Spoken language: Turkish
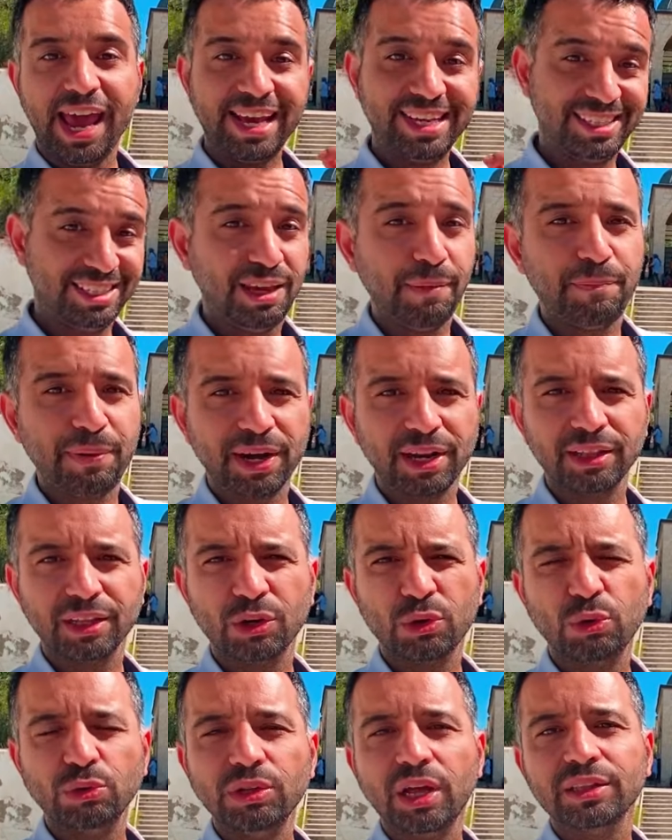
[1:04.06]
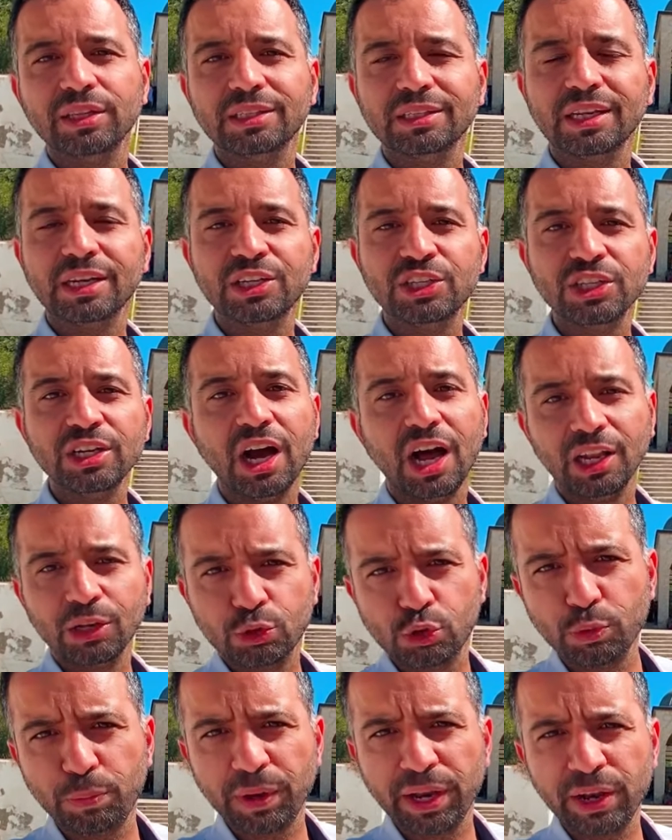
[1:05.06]
eski paraları kullandıkları için
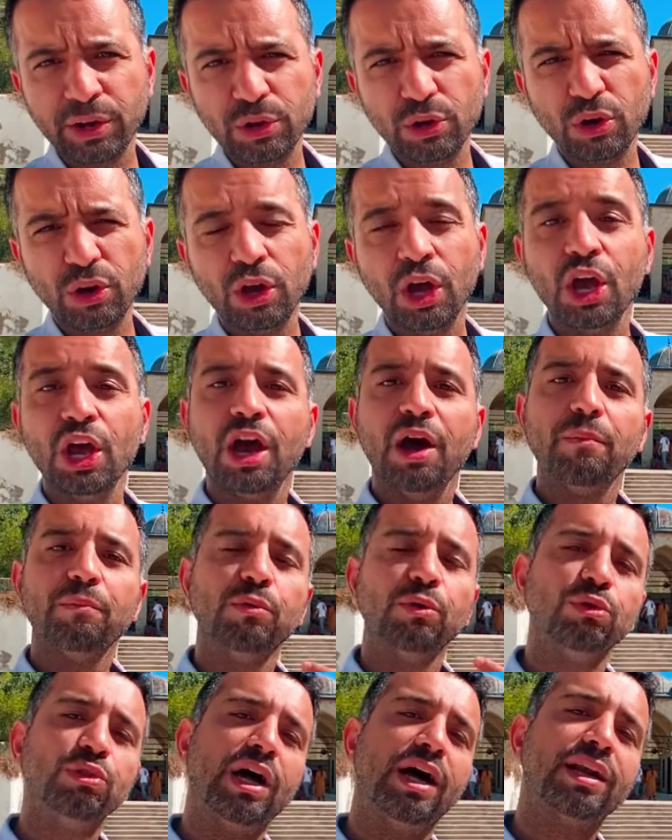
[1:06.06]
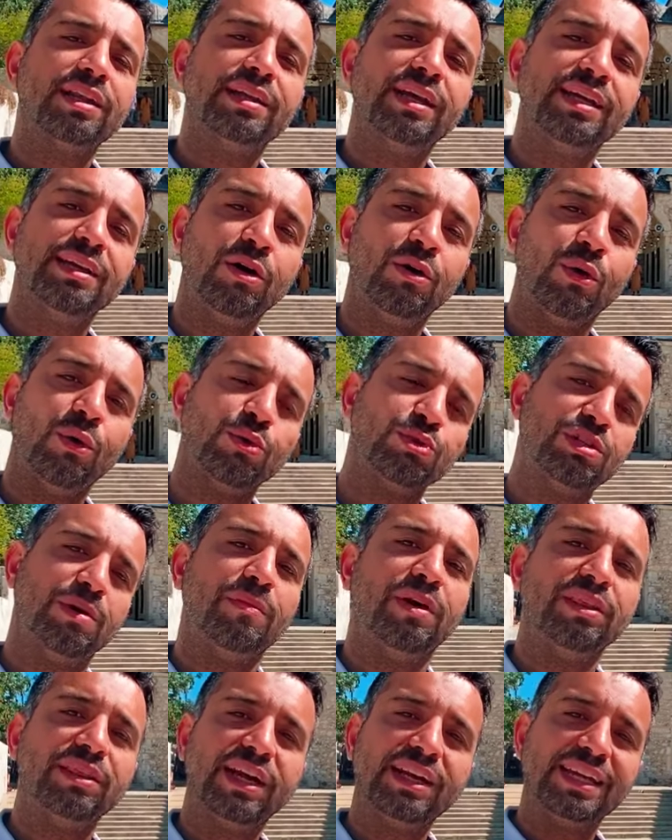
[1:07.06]
halk şüpheleniyor. Bunlar da o
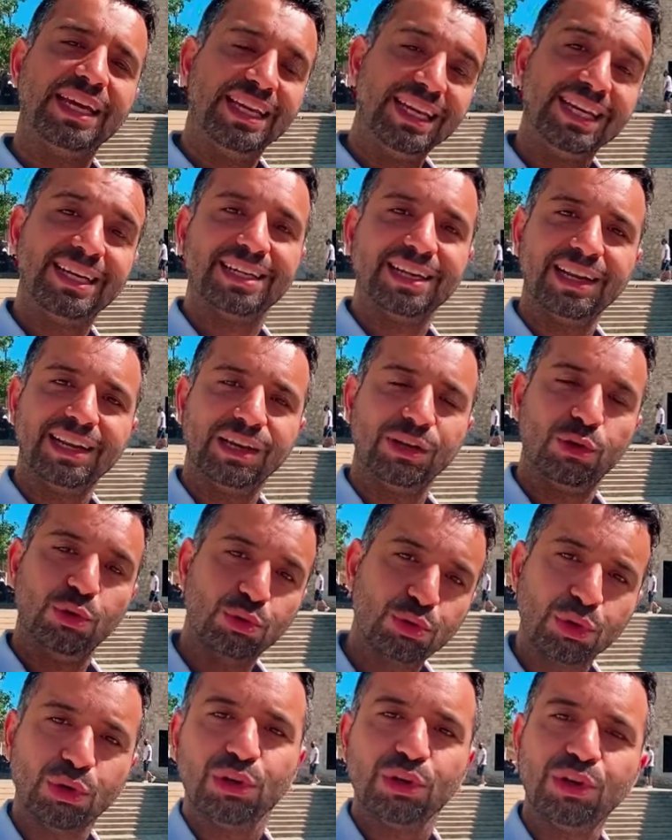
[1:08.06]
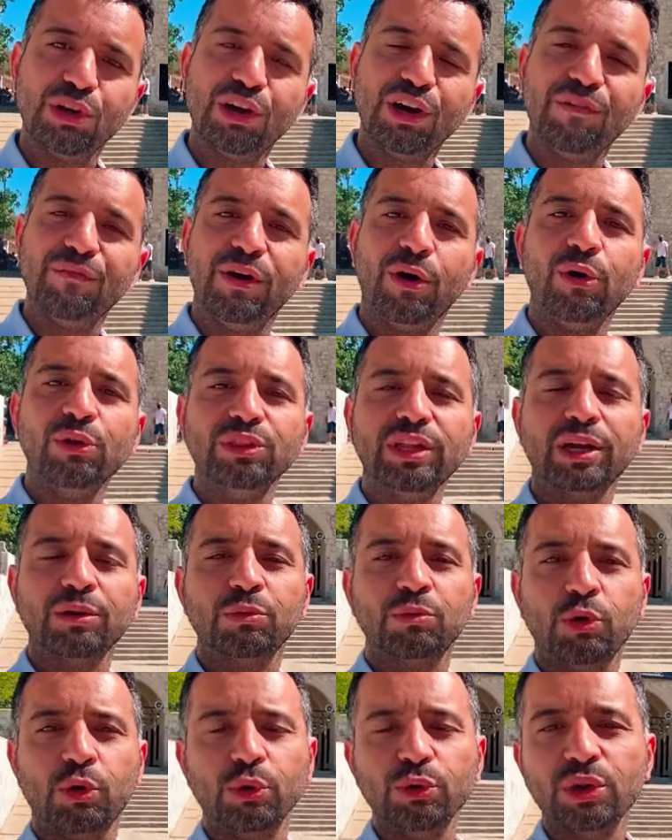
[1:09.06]
zamanlar yeni yeni krala götürülüyor ve onlar
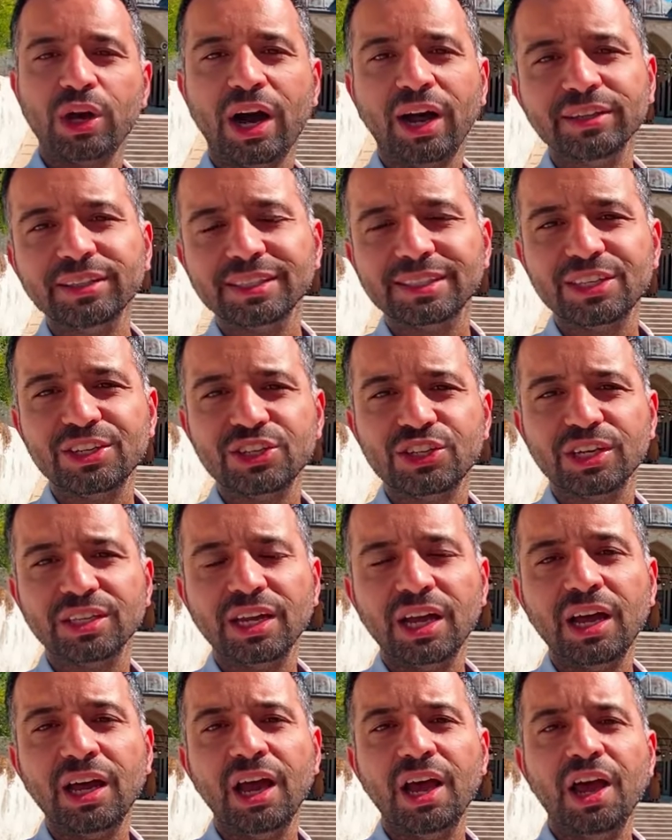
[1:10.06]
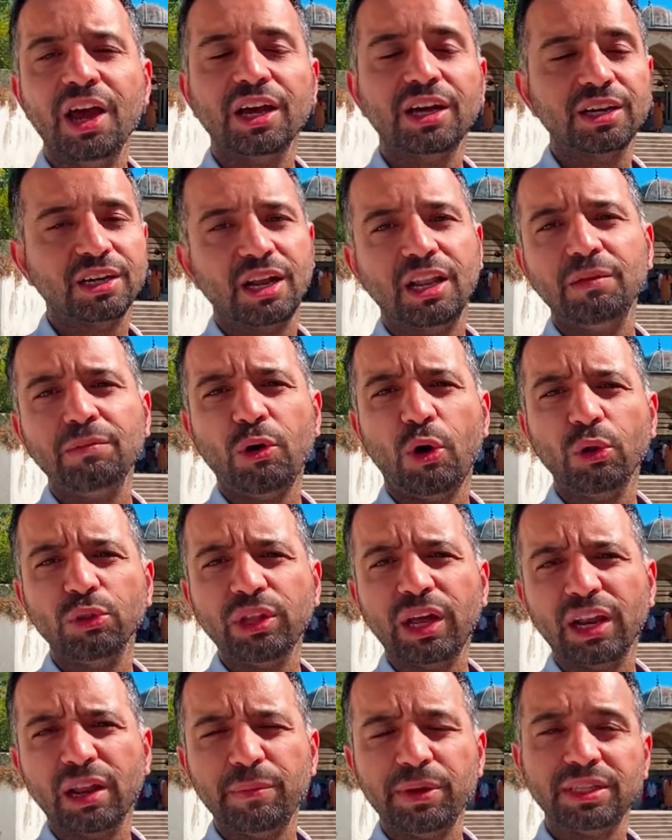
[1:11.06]
konuyu anlatınca da kral
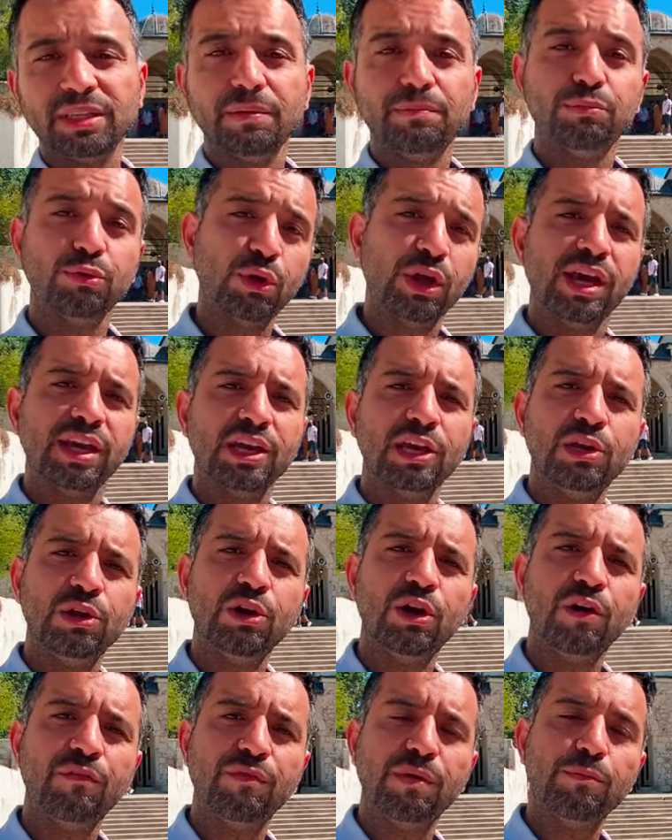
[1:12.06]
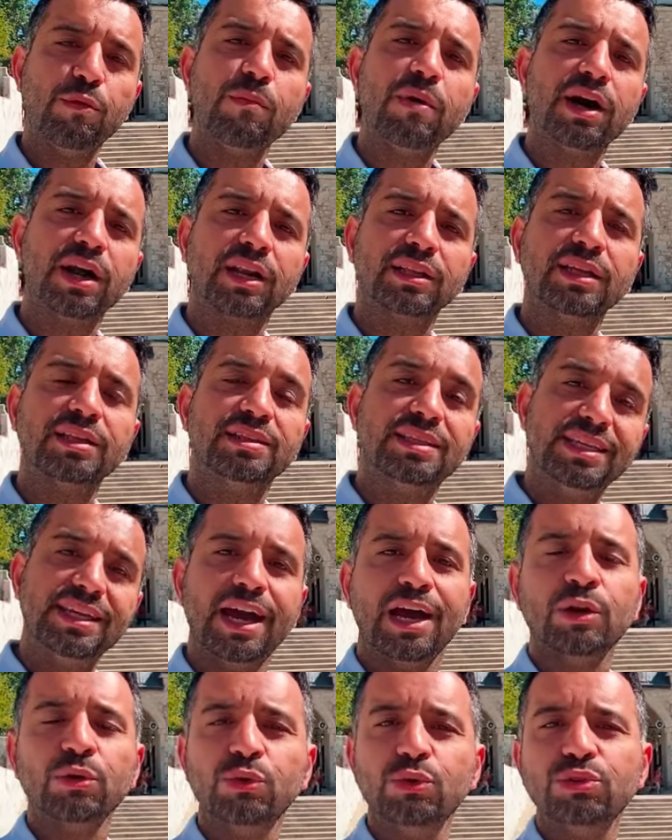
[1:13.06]
onlarla birlikte buraya geliyor ve bu mağarada
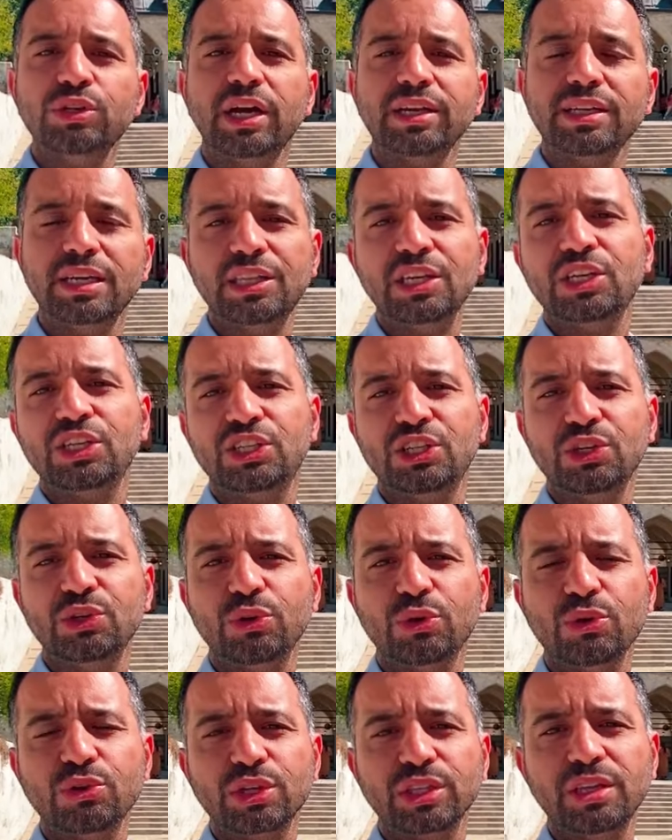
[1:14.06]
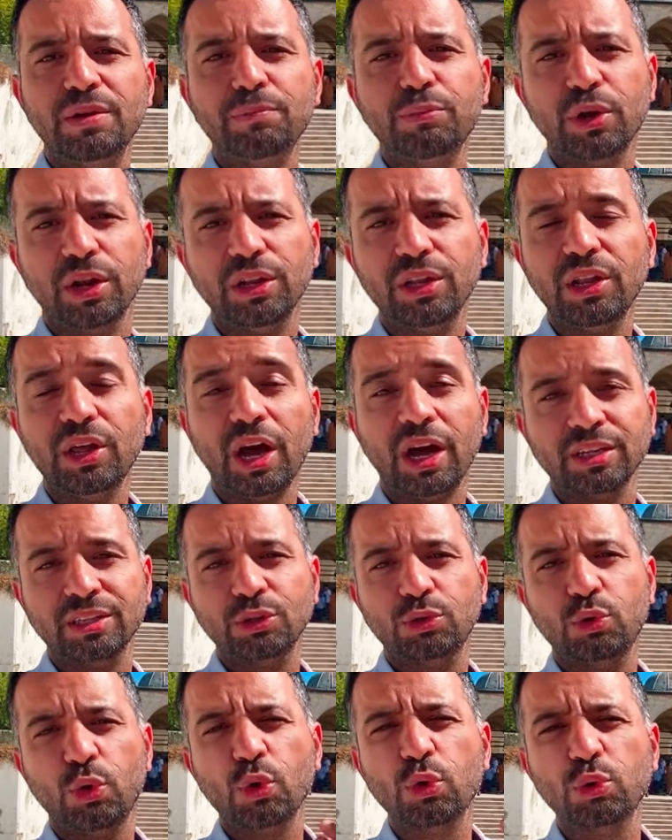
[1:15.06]
diğer uyuyan 7 kişiyi görünce de buranın
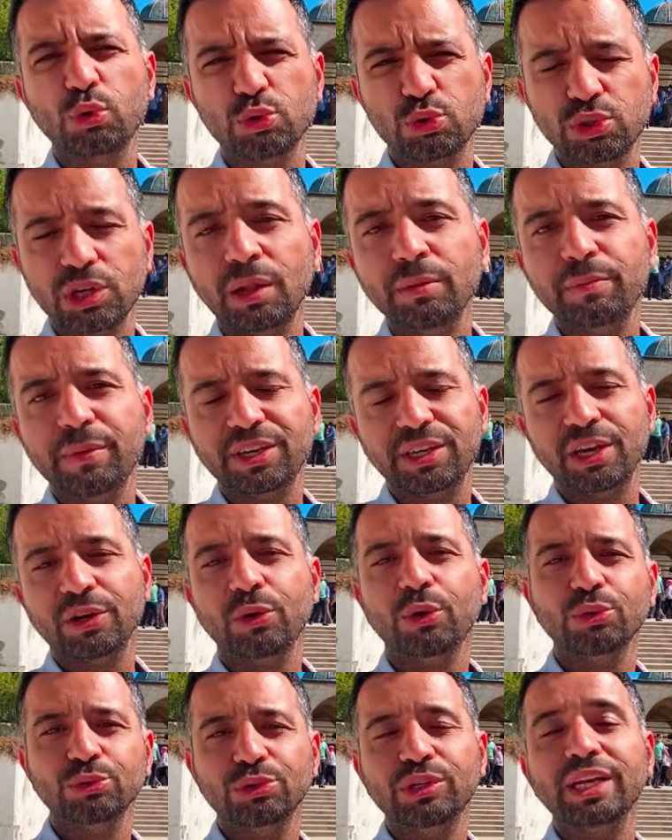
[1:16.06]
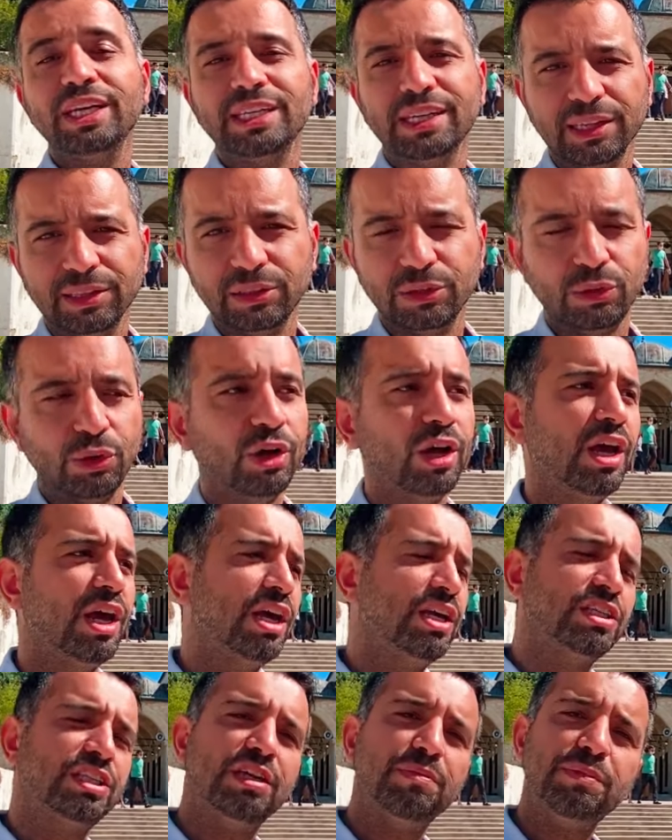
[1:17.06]
artık çok kutsal mekan olduğuna inanılıyor.
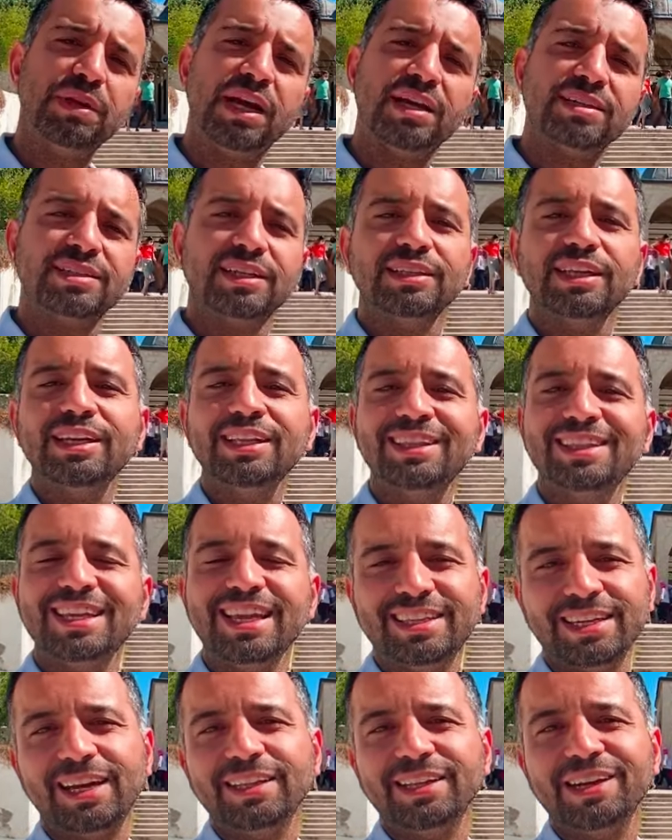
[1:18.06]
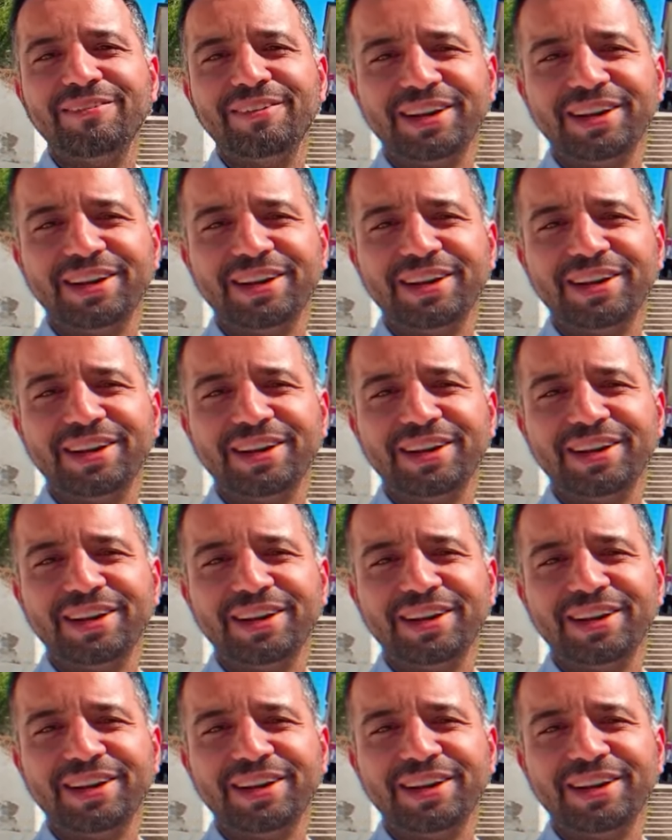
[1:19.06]
Şimdi birazdan da detayları